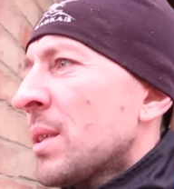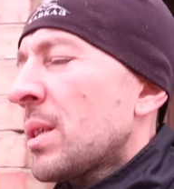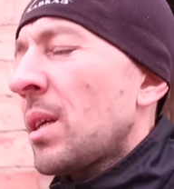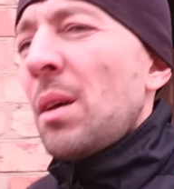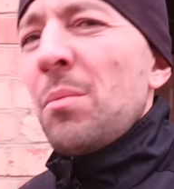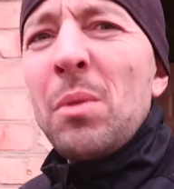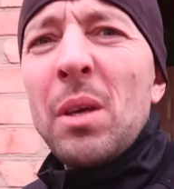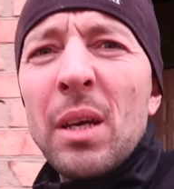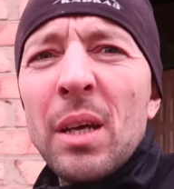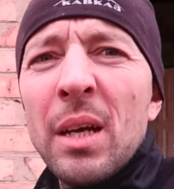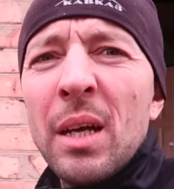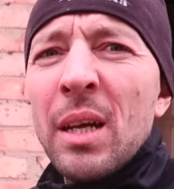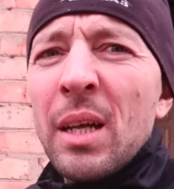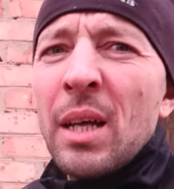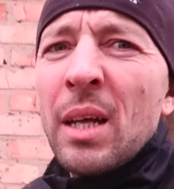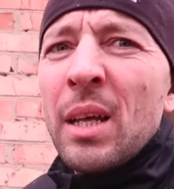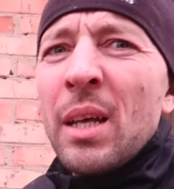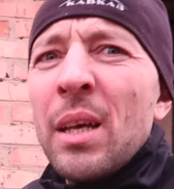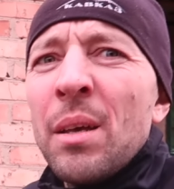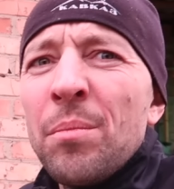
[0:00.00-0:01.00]
Сами
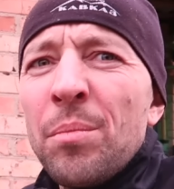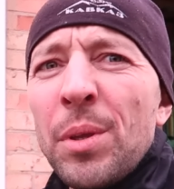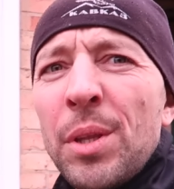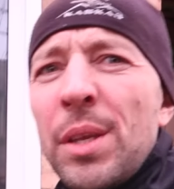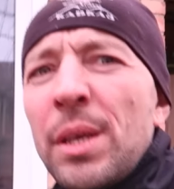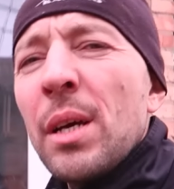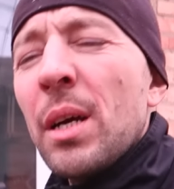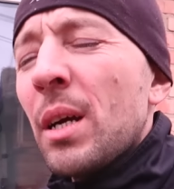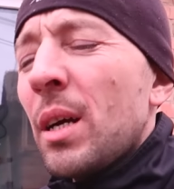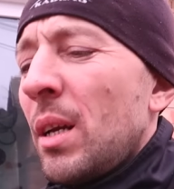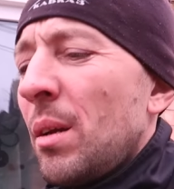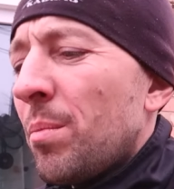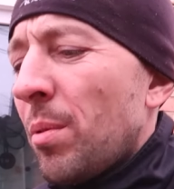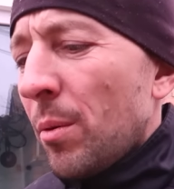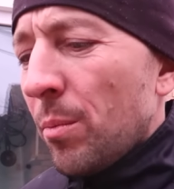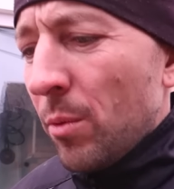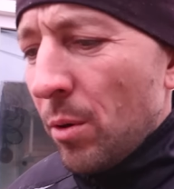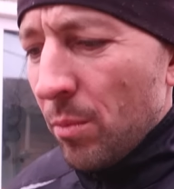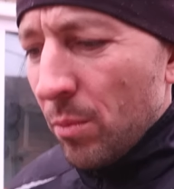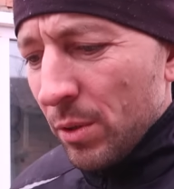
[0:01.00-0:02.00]
переехали,
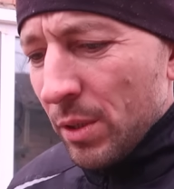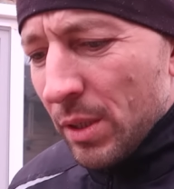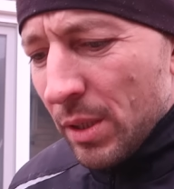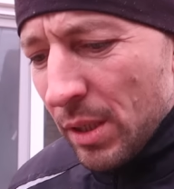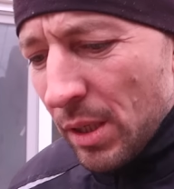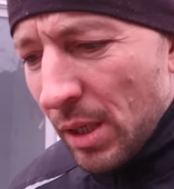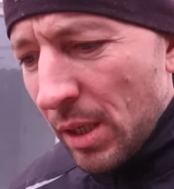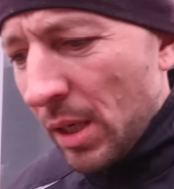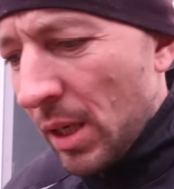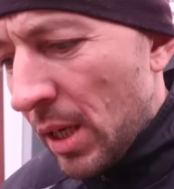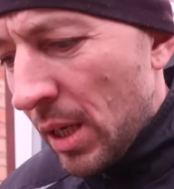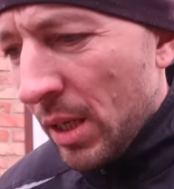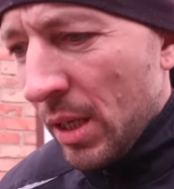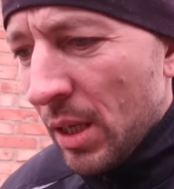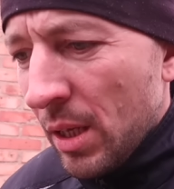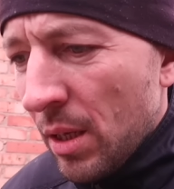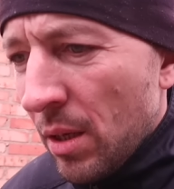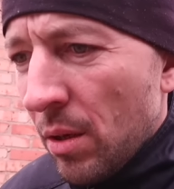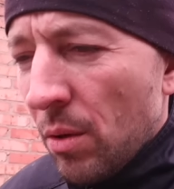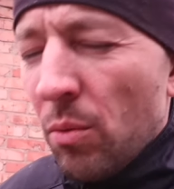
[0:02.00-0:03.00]
по-моему, с
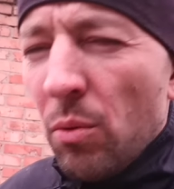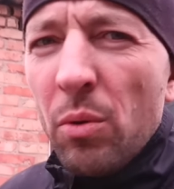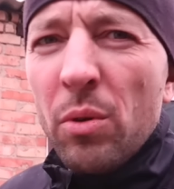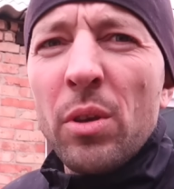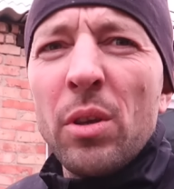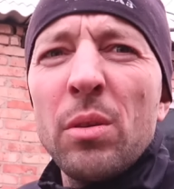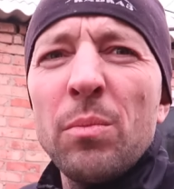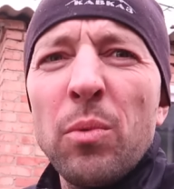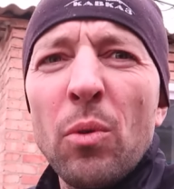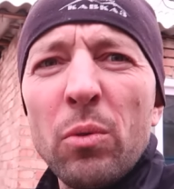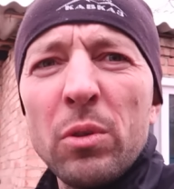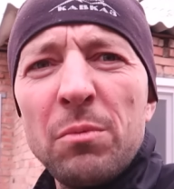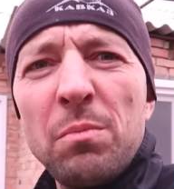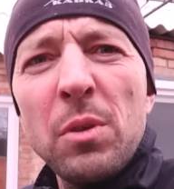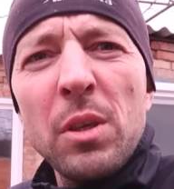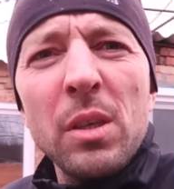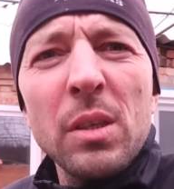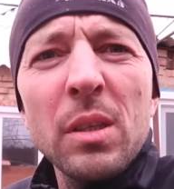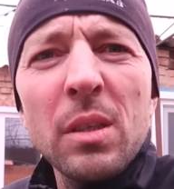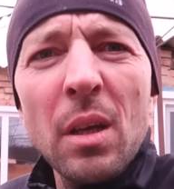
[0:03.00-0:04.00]
ой, я не
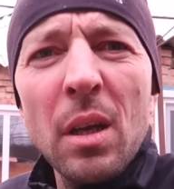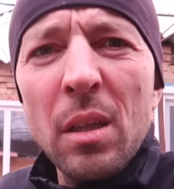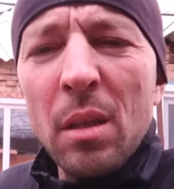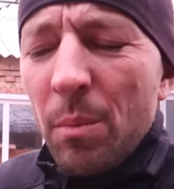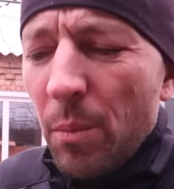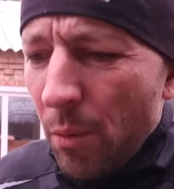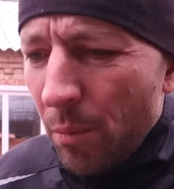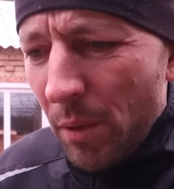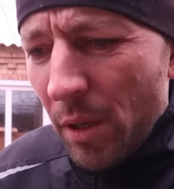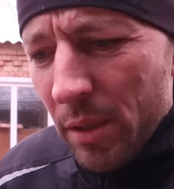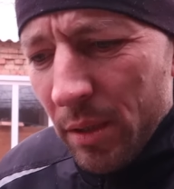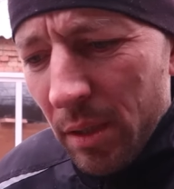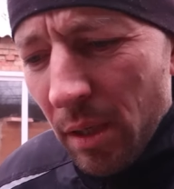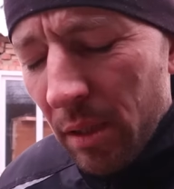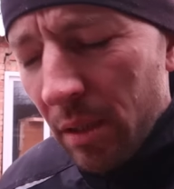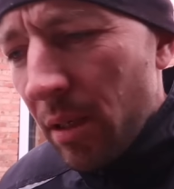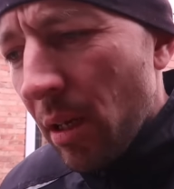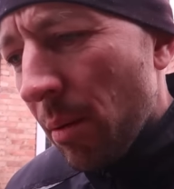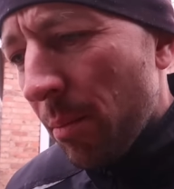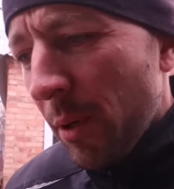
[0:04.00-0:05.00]
Узбекистана, по-моему, или с
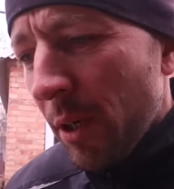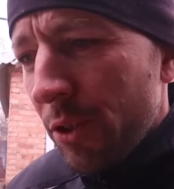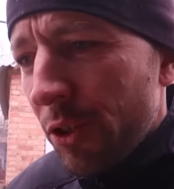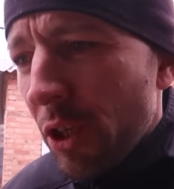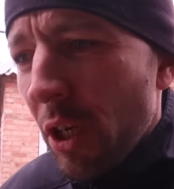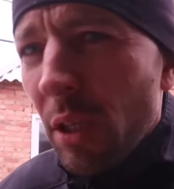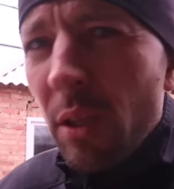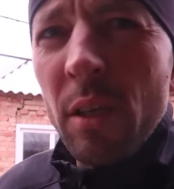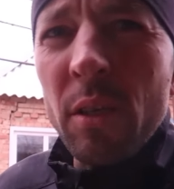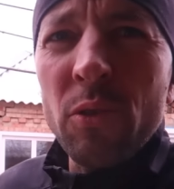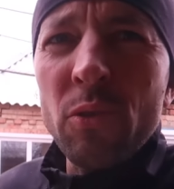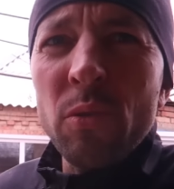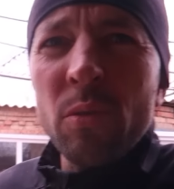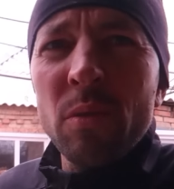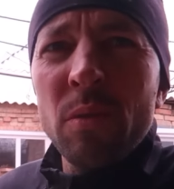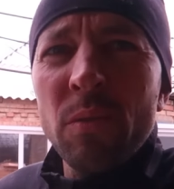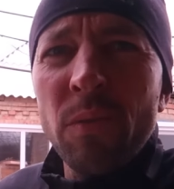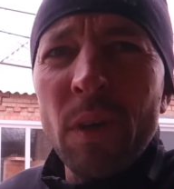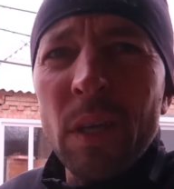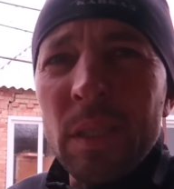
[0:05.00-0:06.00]
Азербайджана еще
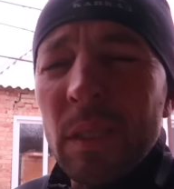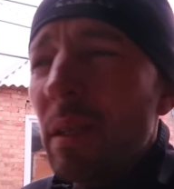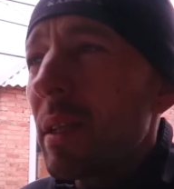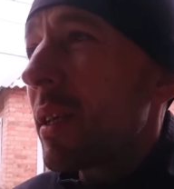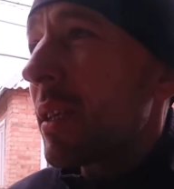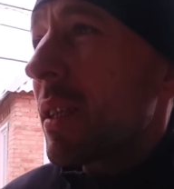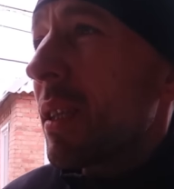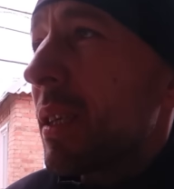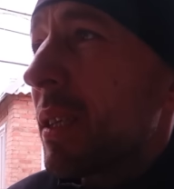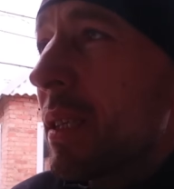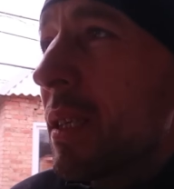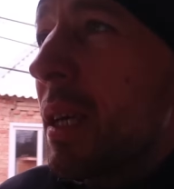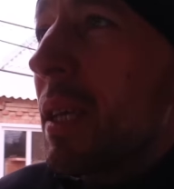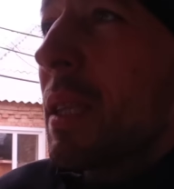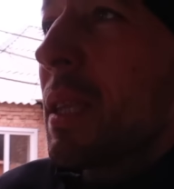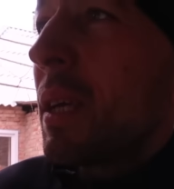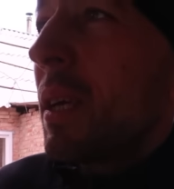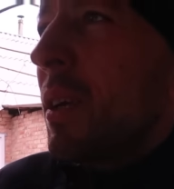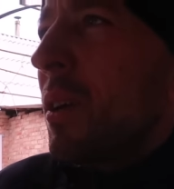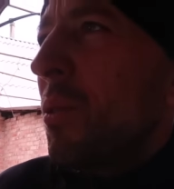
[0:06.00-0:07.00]
20 лет
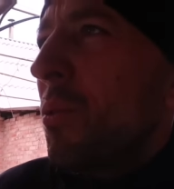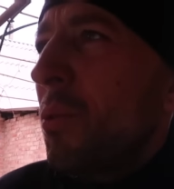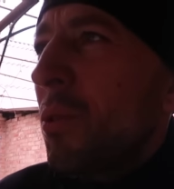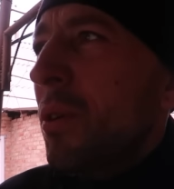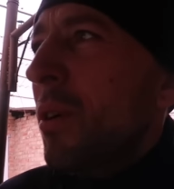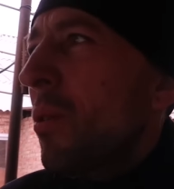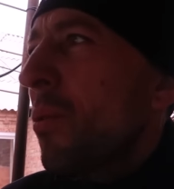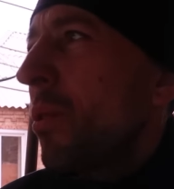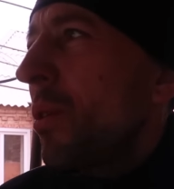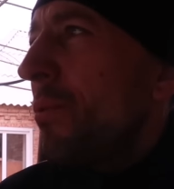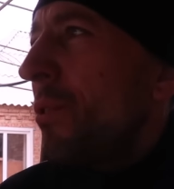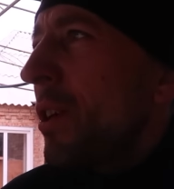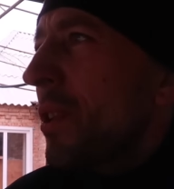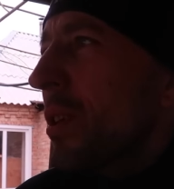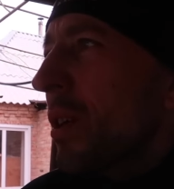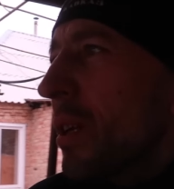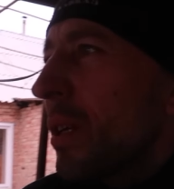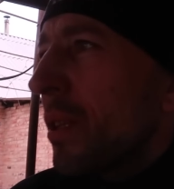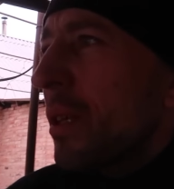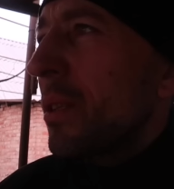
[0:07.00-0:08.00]
назад. Ух, какой
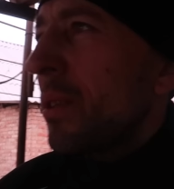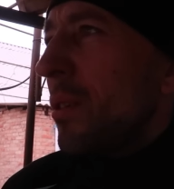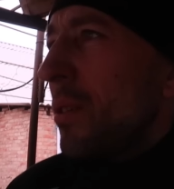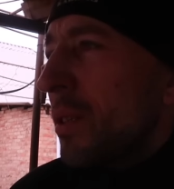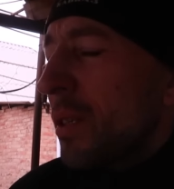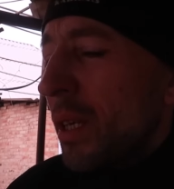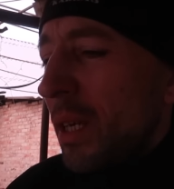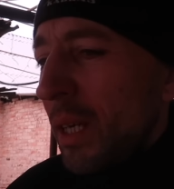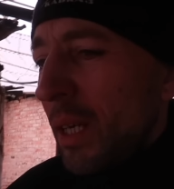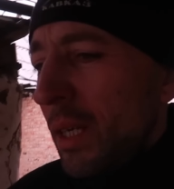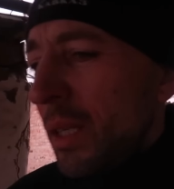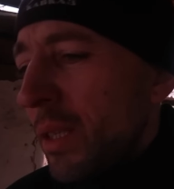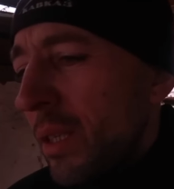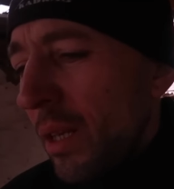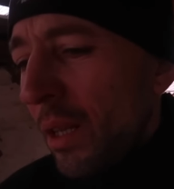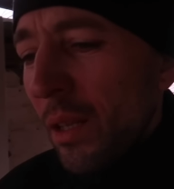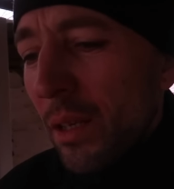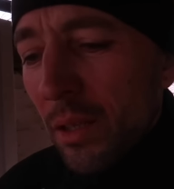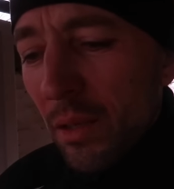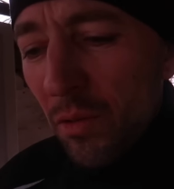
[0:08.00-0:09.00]
ветер, я надеюсь,
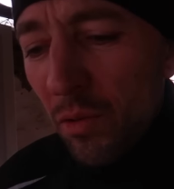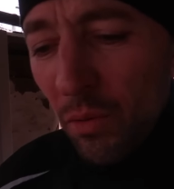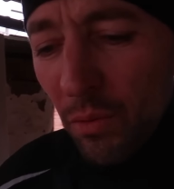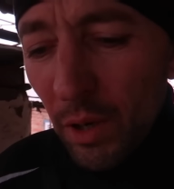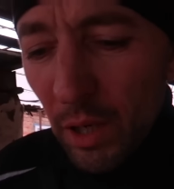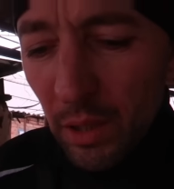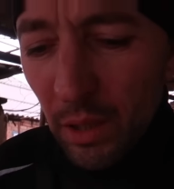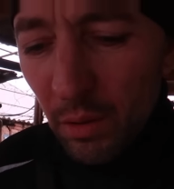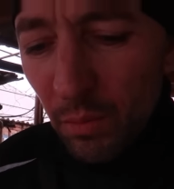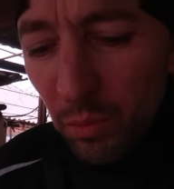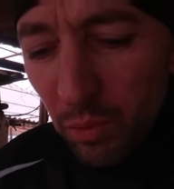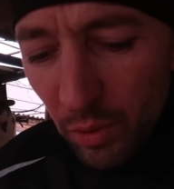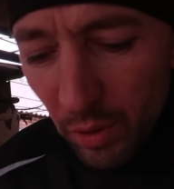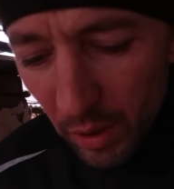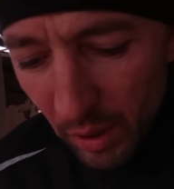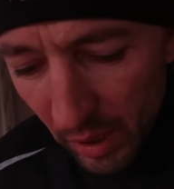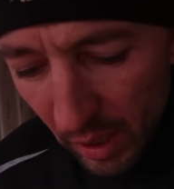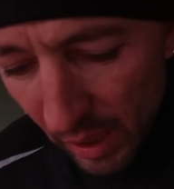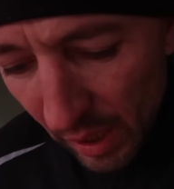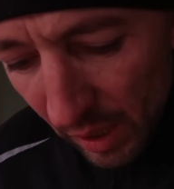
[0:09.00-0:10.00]
сильно задувать не
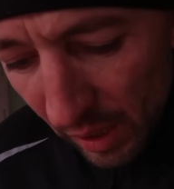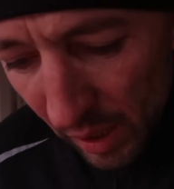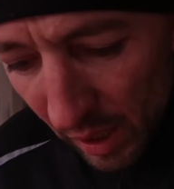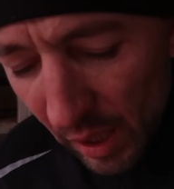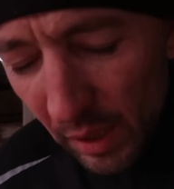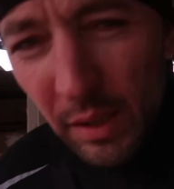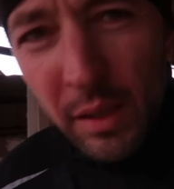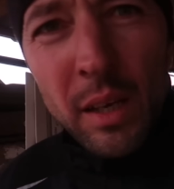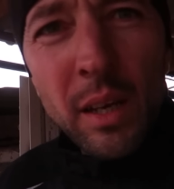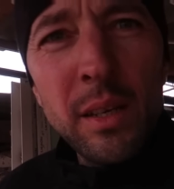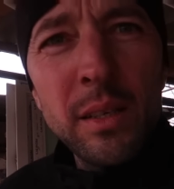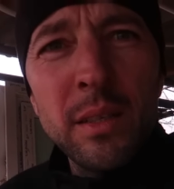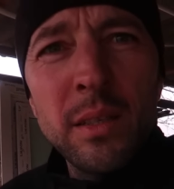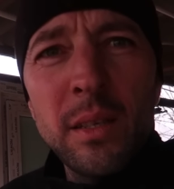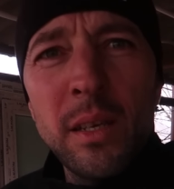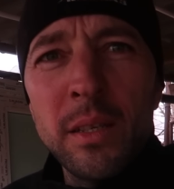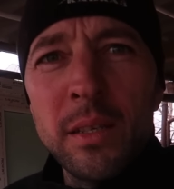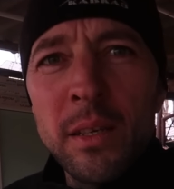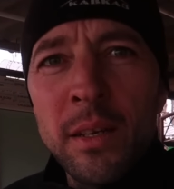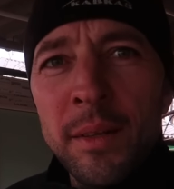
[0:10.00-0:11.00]
будет. И остались
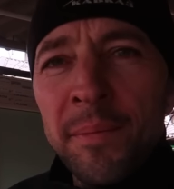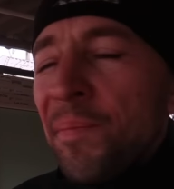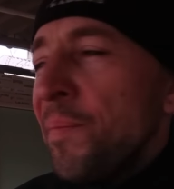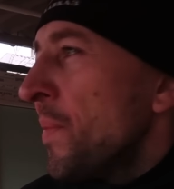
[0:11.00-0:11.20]
здесь.